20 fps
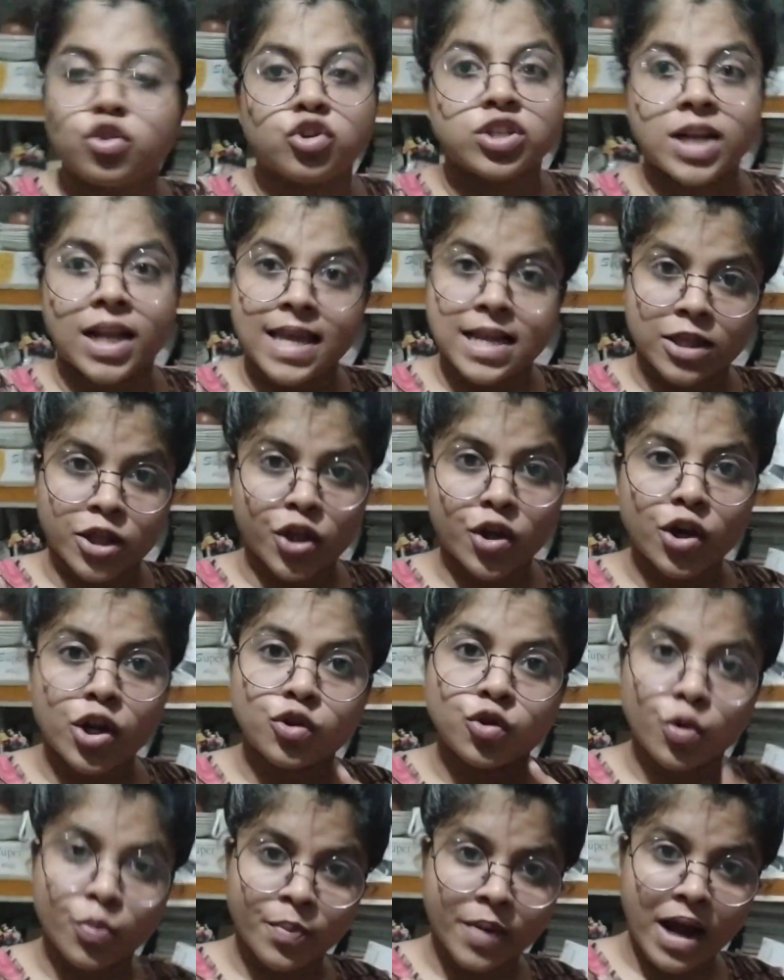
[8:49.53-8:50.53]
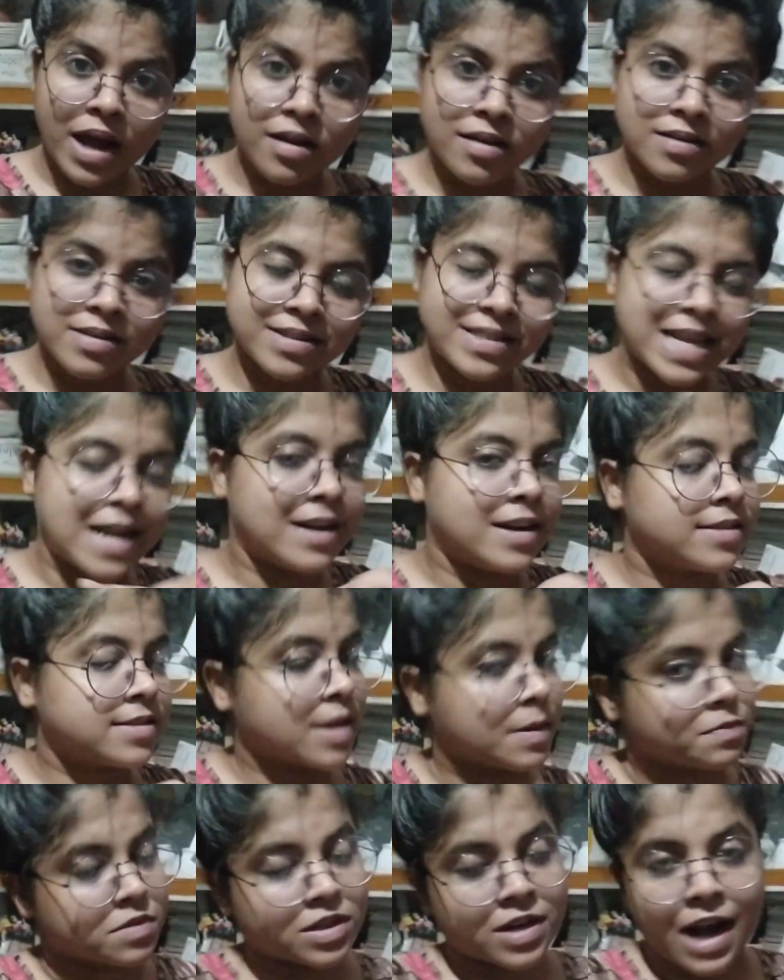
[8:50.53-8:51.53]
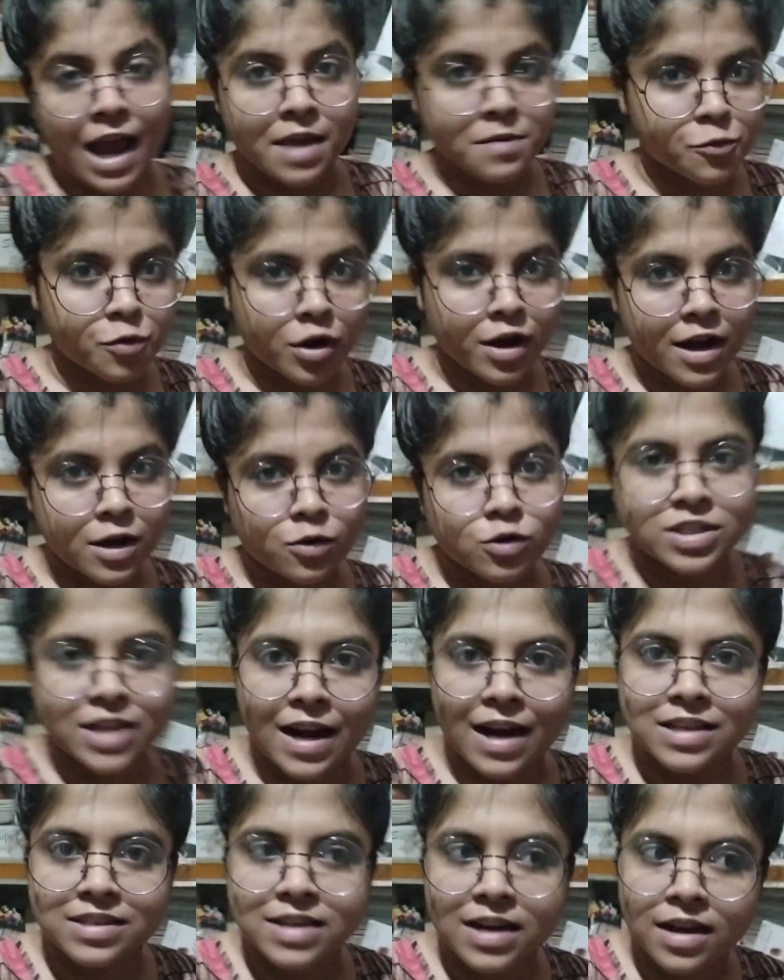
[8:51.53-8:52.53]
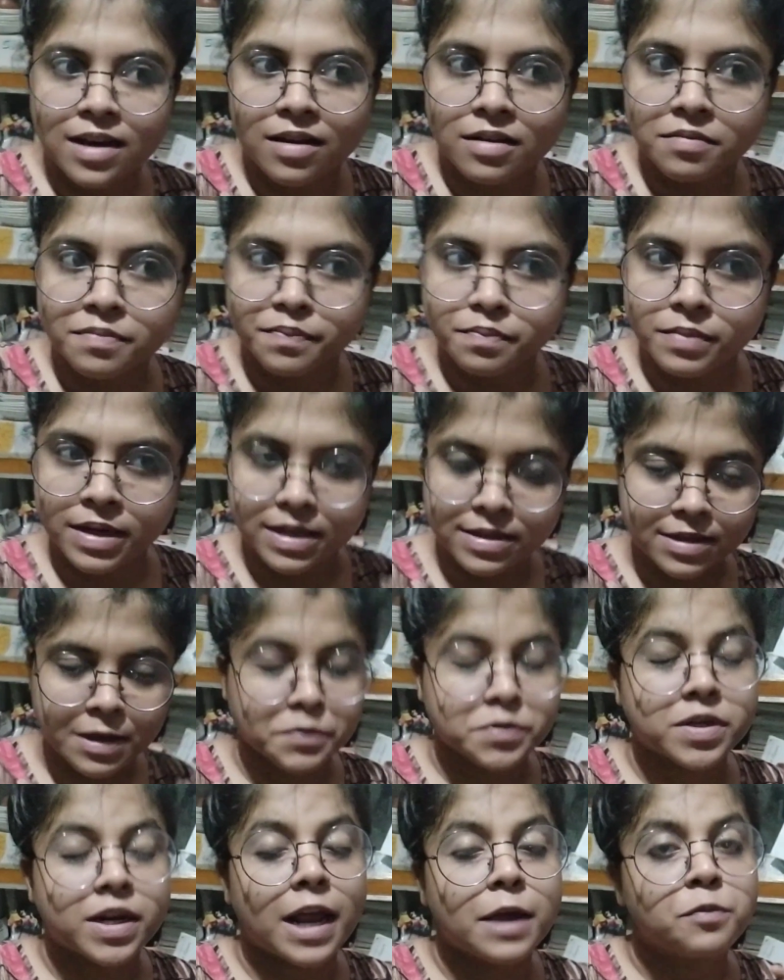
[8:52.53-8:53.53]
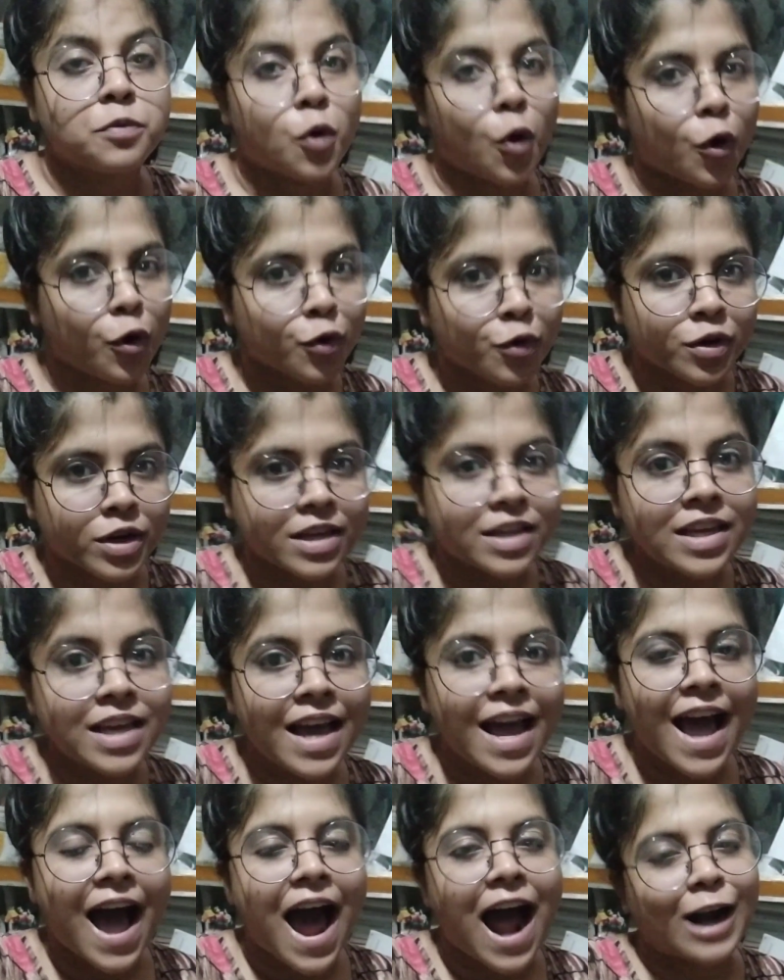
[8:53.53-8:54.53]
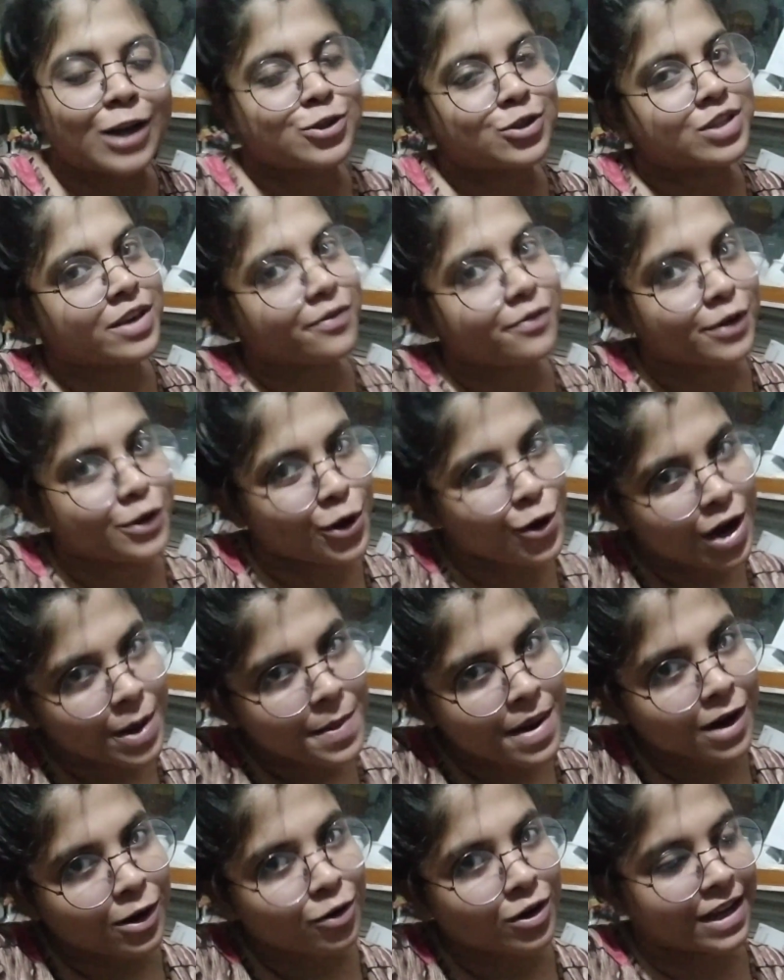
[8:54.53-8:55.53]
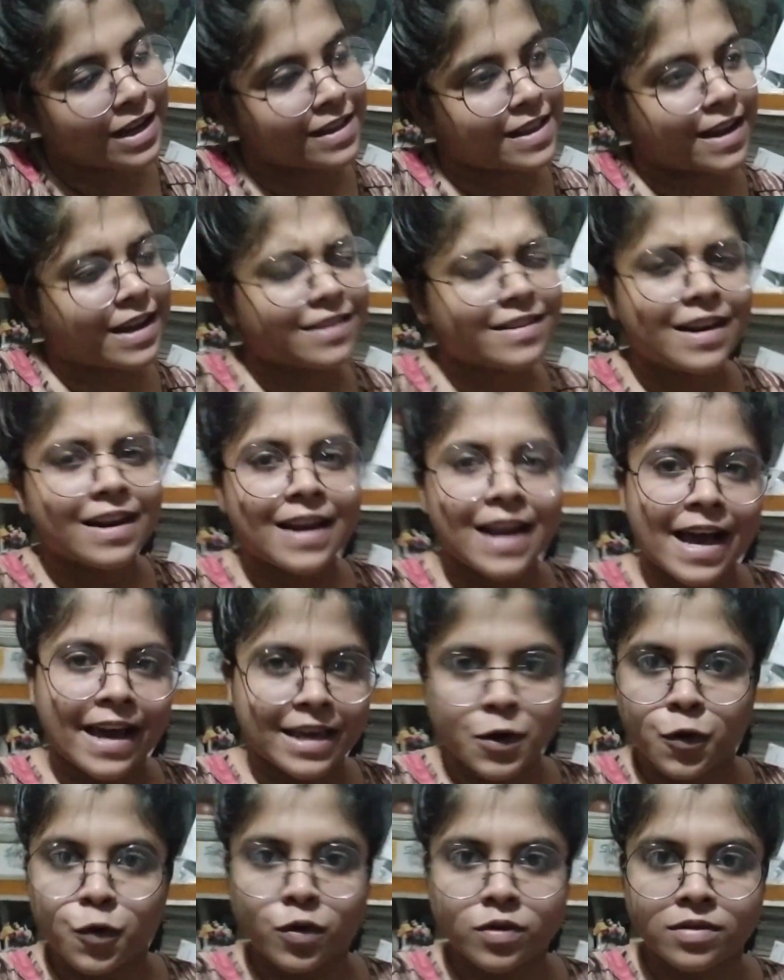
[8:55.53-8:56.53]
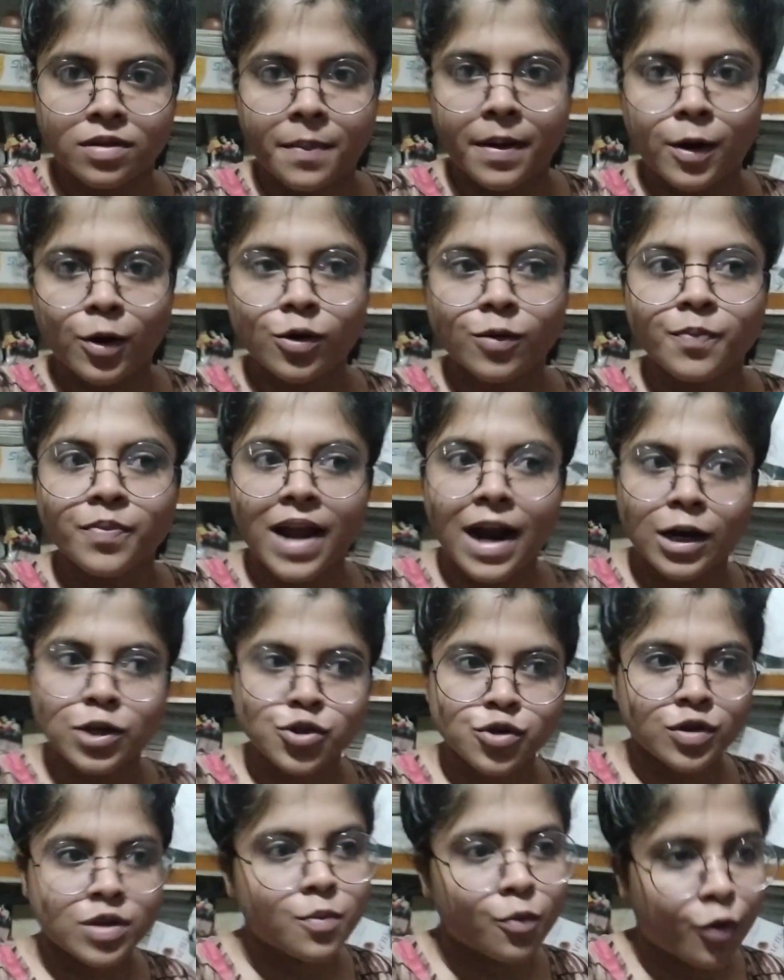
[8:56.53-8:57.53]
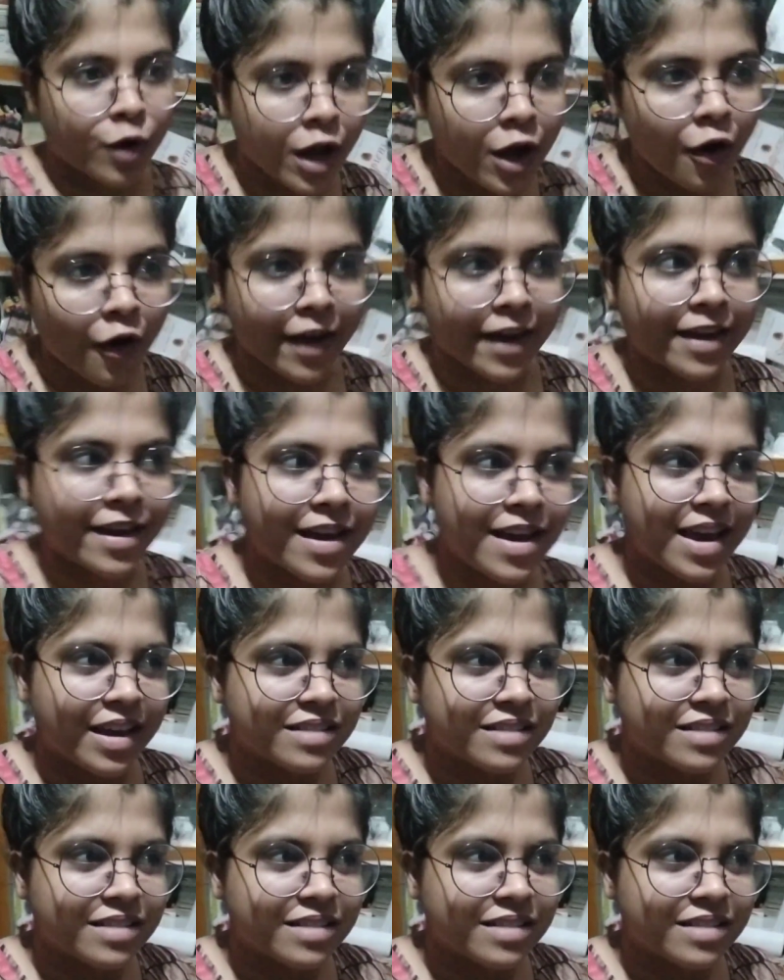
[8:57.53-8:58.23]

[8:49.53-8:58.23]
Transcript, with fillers: তো সেটা দেখতে হলে তোমরা চ্যানেলটা সাবস্ক্রাইব করে রাখো যারা যারা মানে সাবস্ক্রাইব নি আর যদি এই ভিডিওটা ভালো লেগে থাকে তাহলে লাইক করতে পারো আর যদি মনে হয়